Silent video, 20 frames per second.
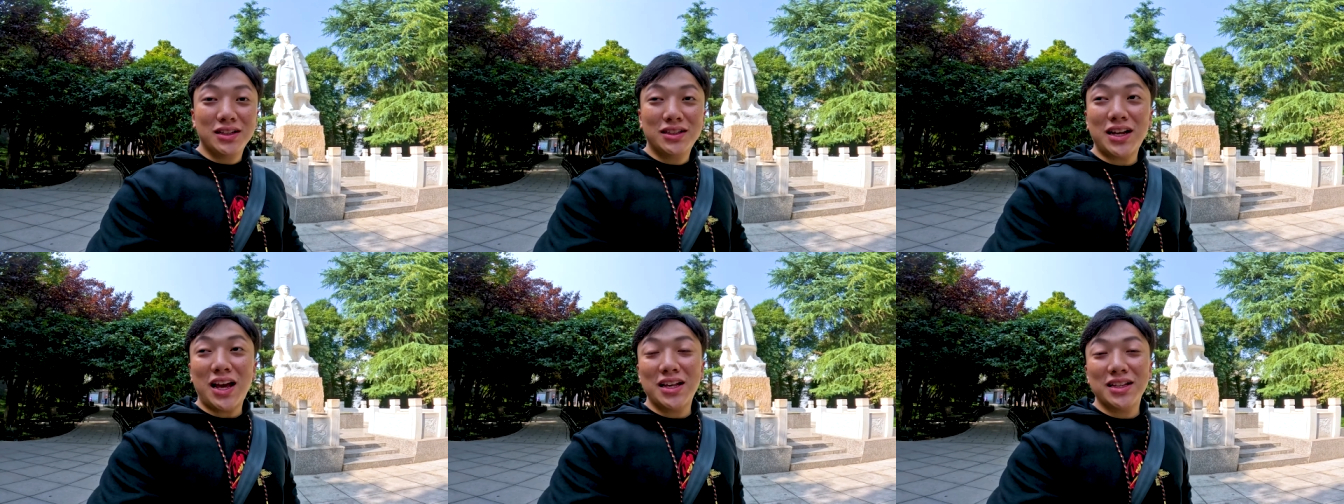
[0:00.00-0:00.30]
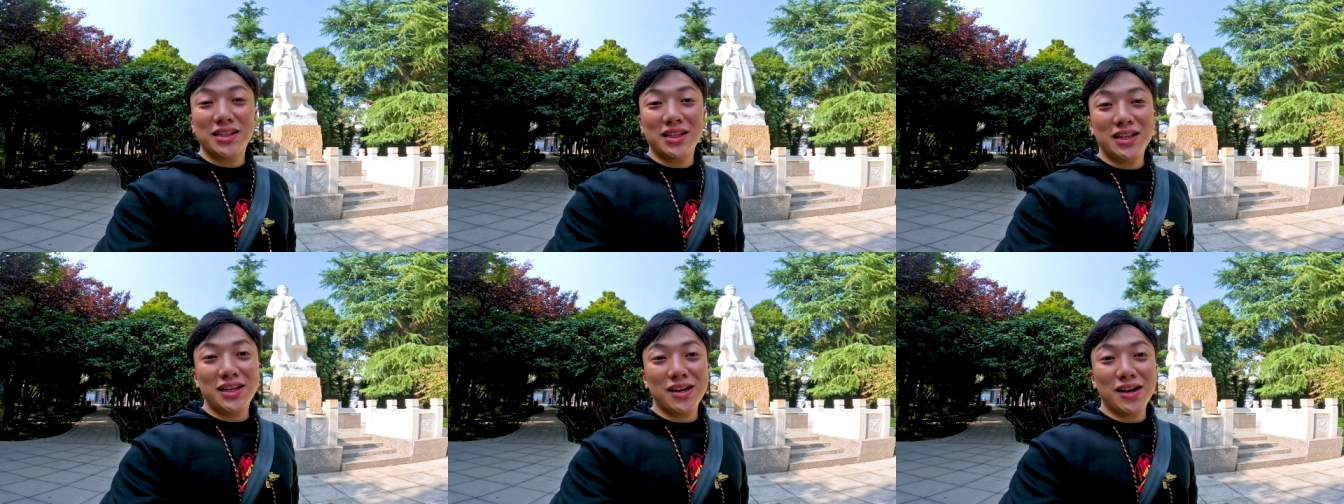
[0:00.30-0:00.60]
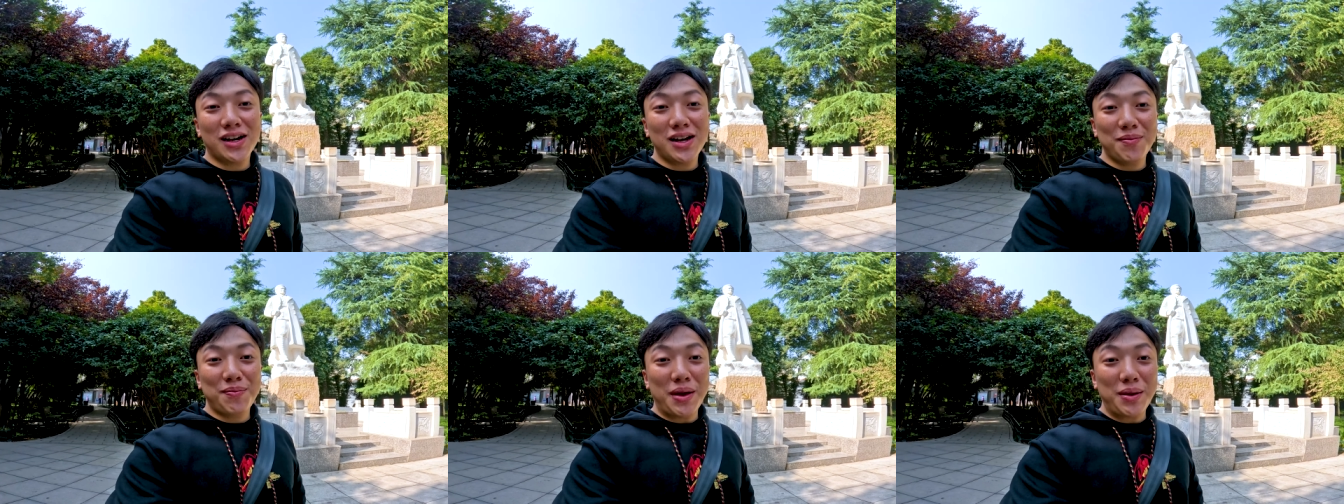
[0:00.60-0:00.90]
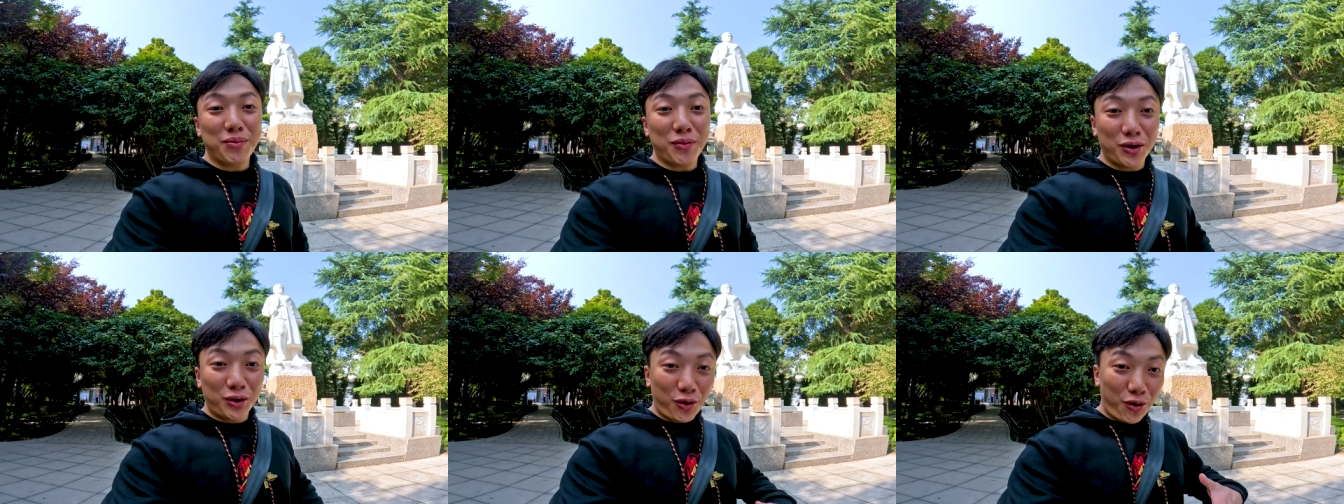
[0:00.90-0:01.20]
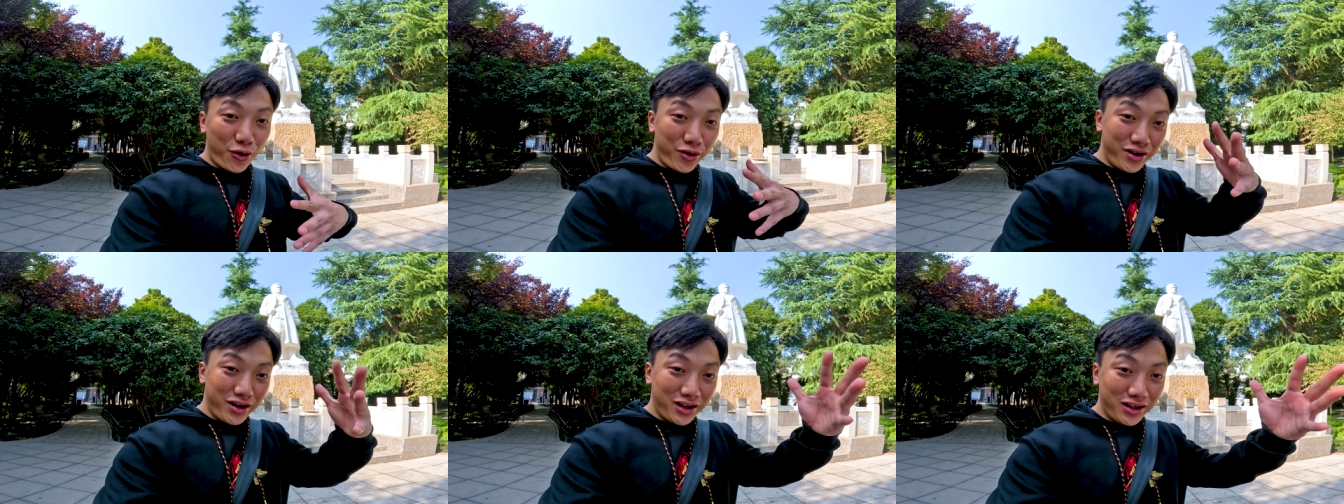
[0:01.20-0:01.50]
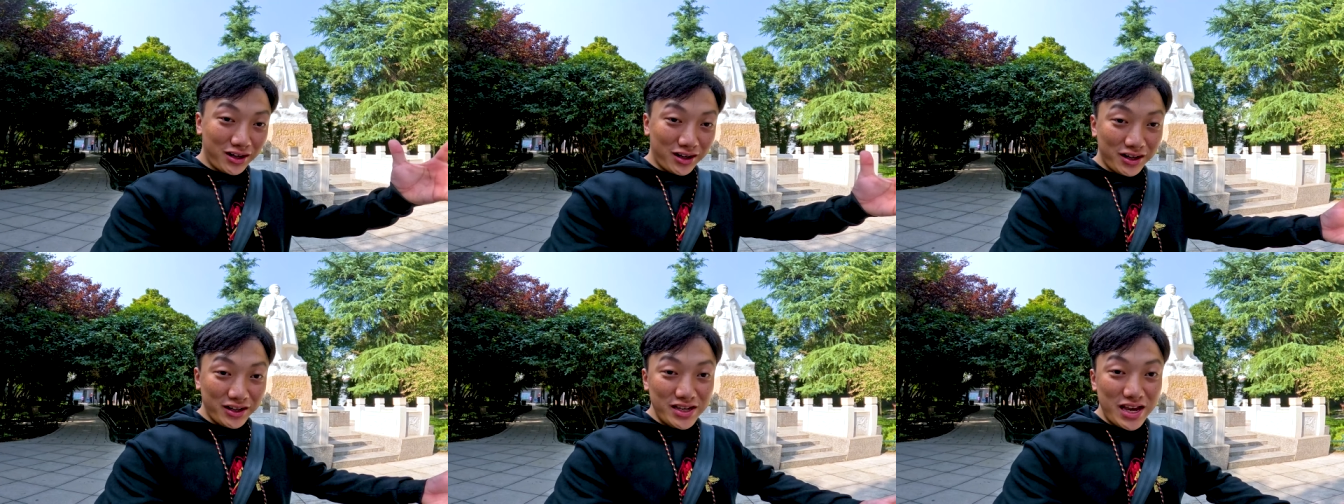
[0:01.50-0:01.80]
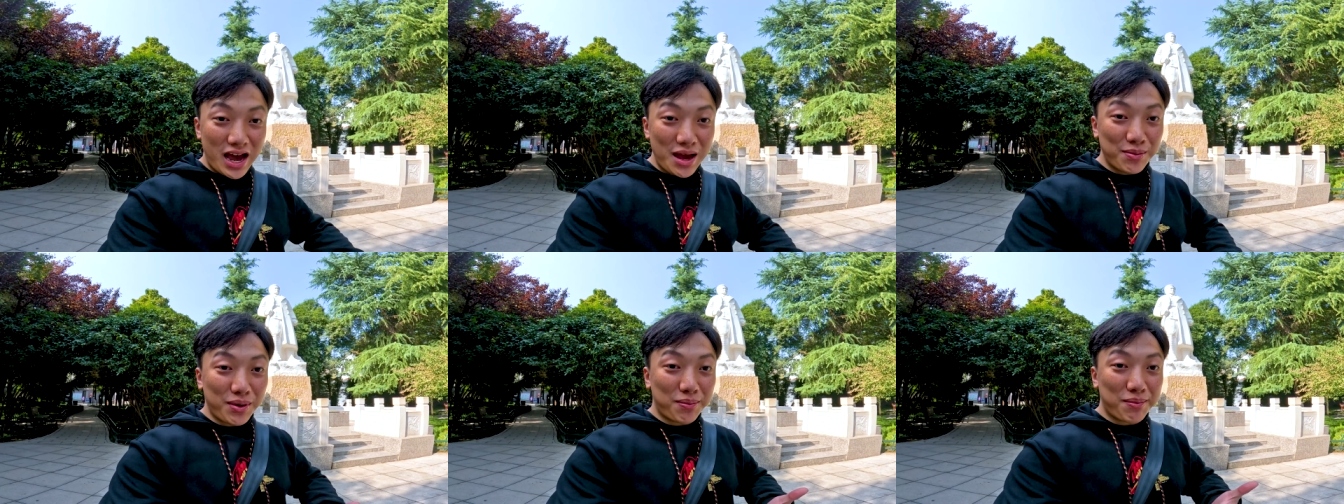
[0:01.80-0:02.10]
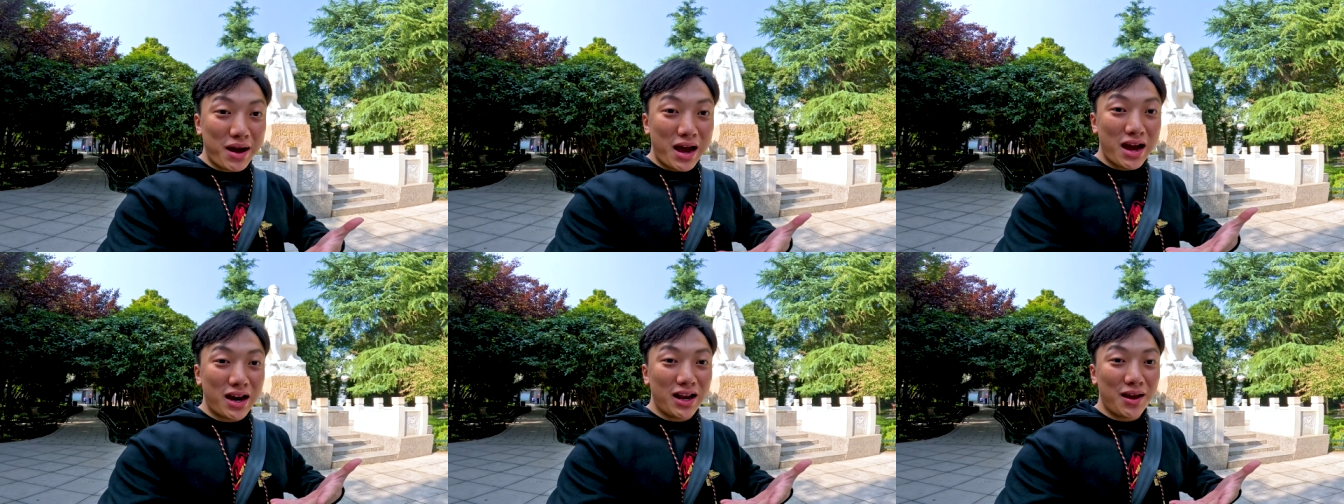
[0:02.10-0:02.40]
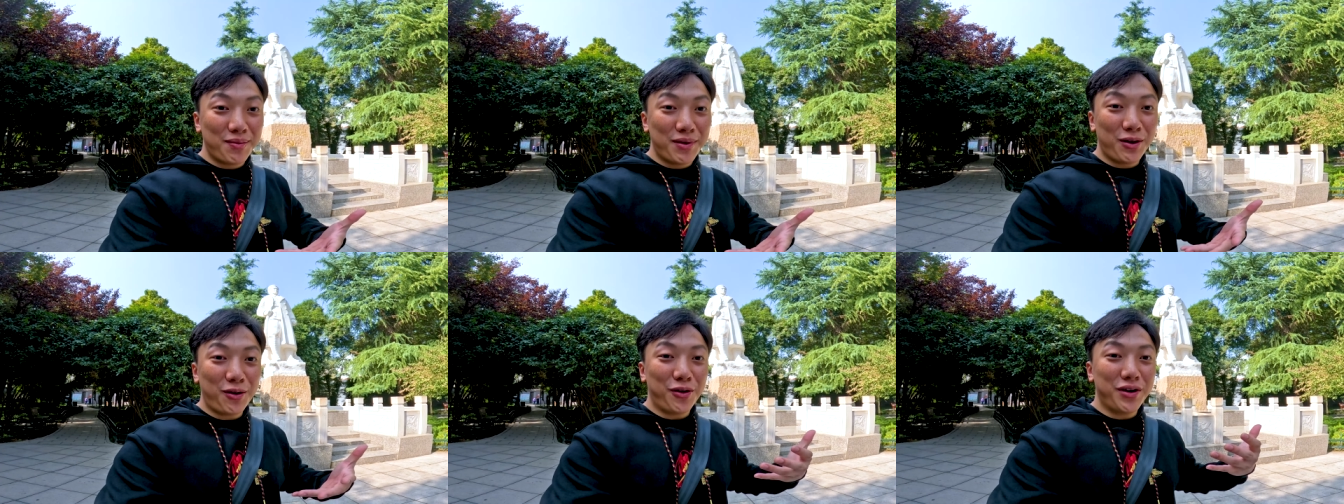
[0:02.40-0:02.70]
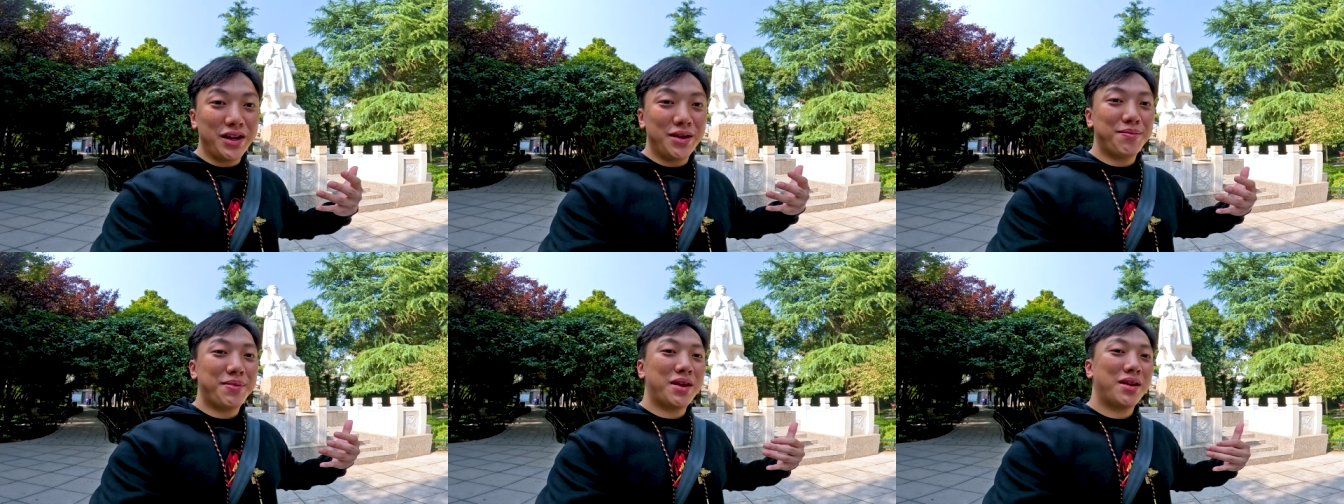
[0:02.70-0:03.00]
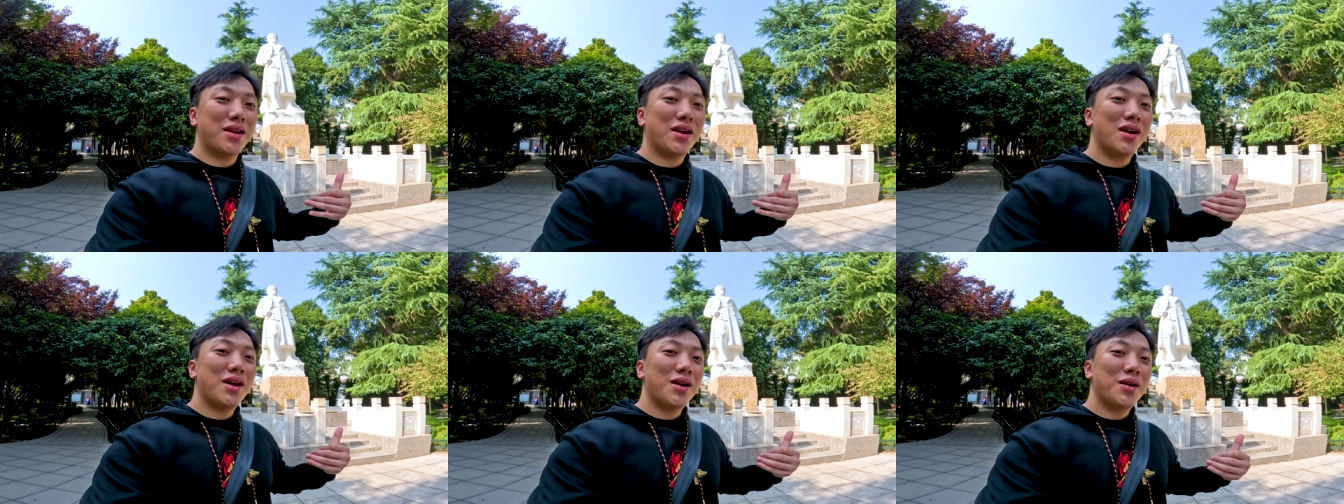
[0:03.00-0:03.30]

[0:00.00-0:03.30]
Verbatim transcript: ฉานซีก็คือเป็นมณฑลหนึ่งก็คือใหญ่มากๆเลยครับแล้วคนนี้เป็น